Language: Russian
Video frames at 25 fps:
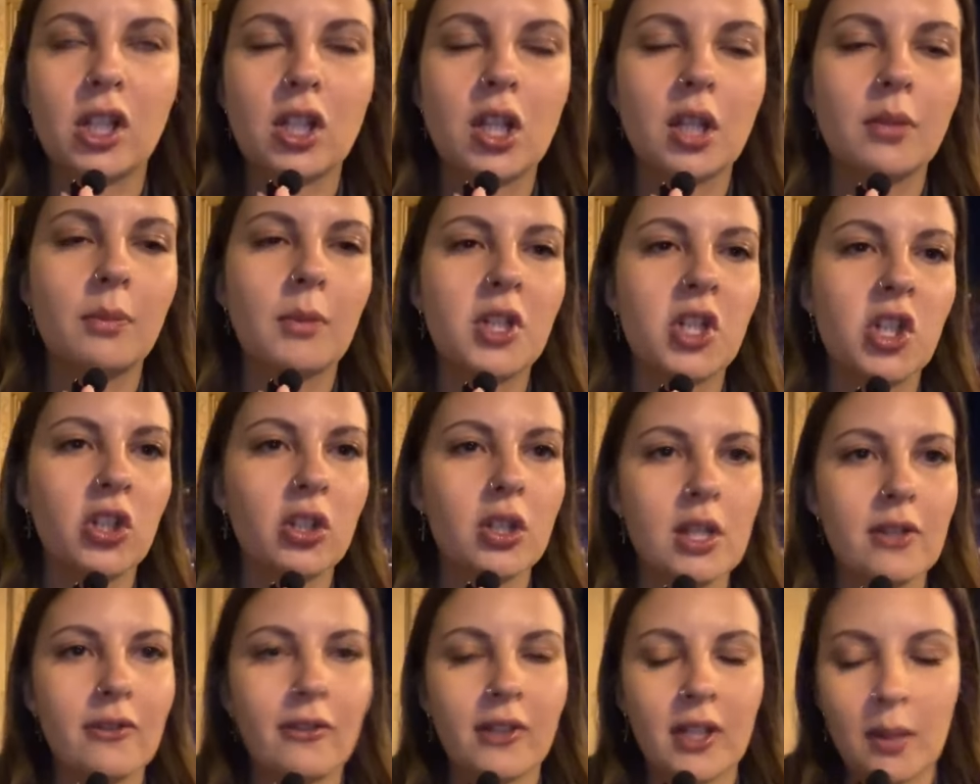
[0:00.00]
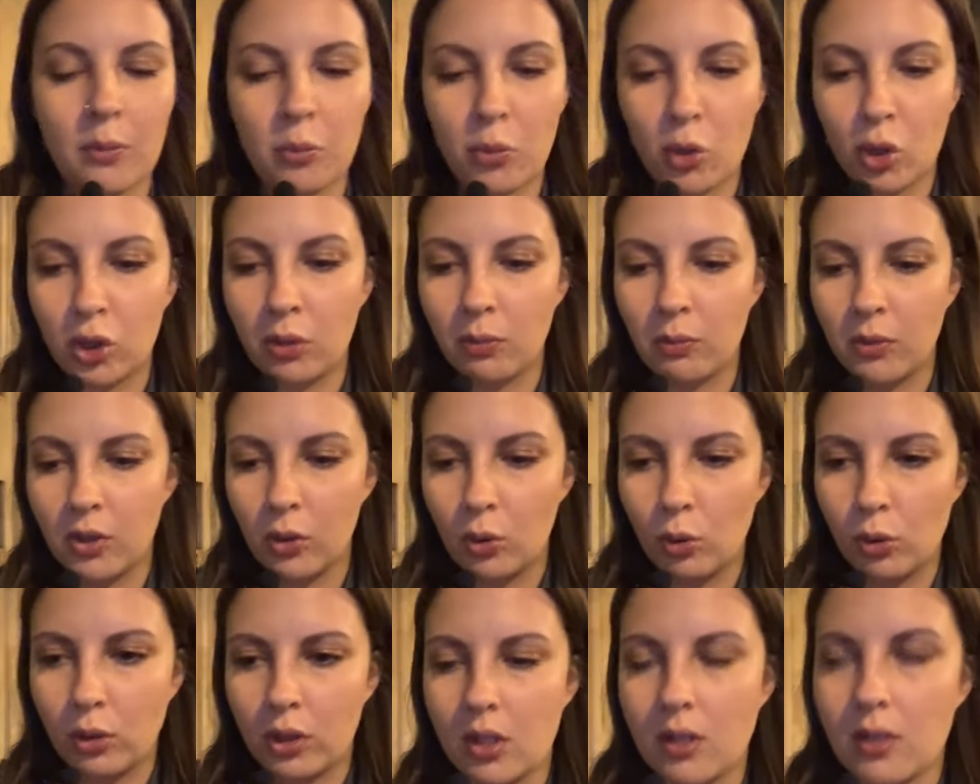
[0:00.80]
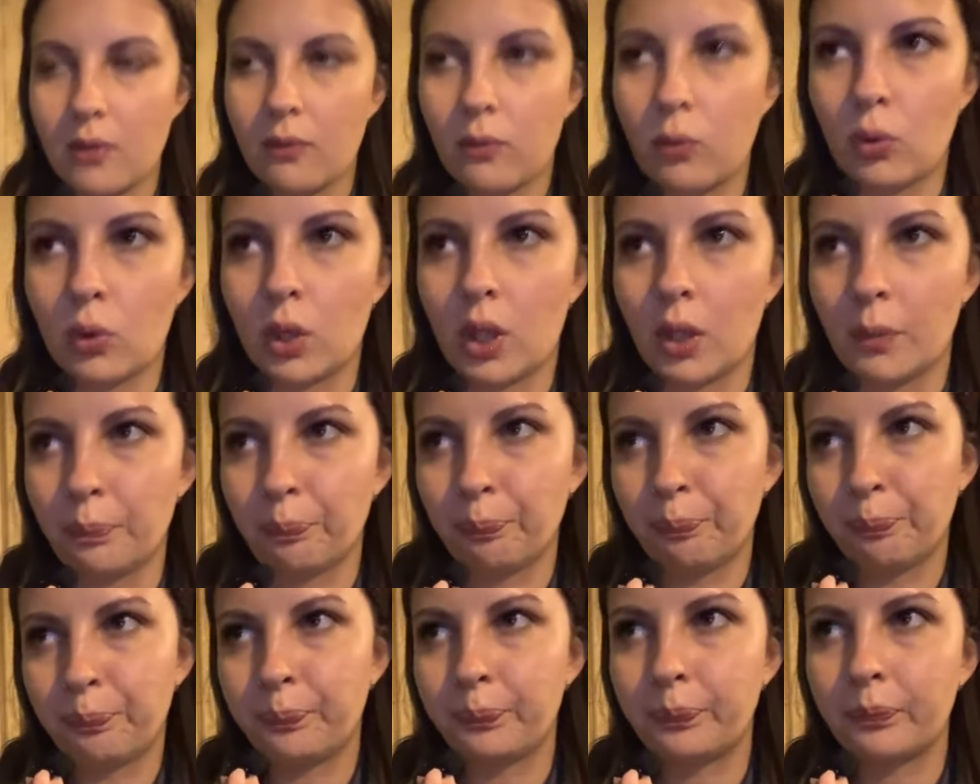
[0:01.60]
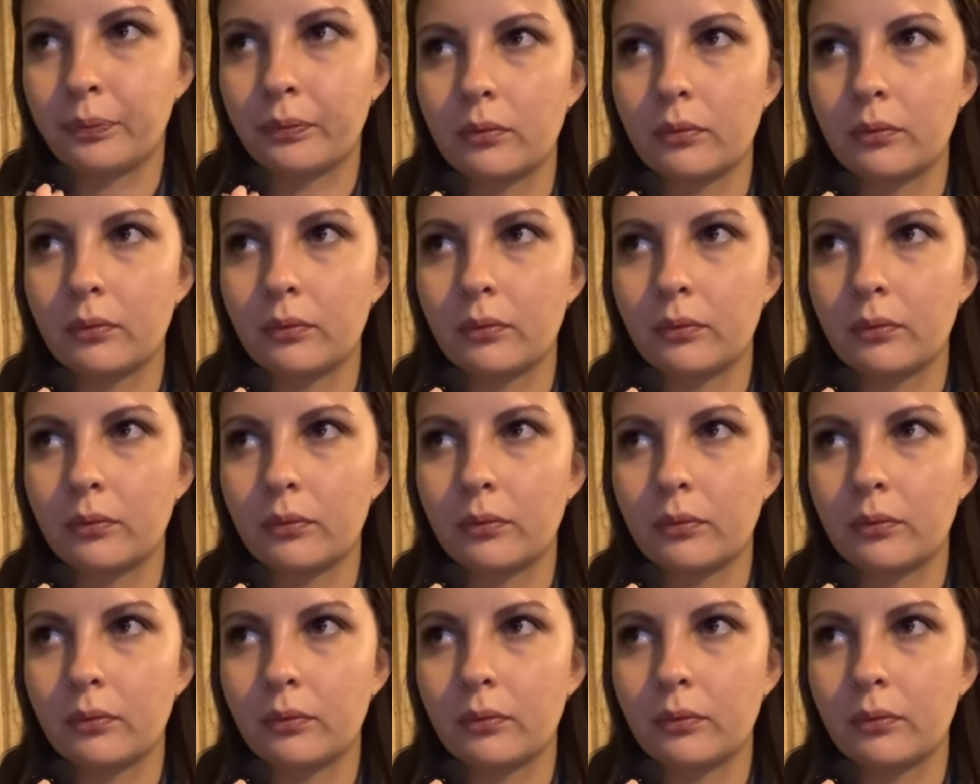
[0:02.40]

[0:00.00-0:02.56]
вот эта машина с водометами и ультразвуком.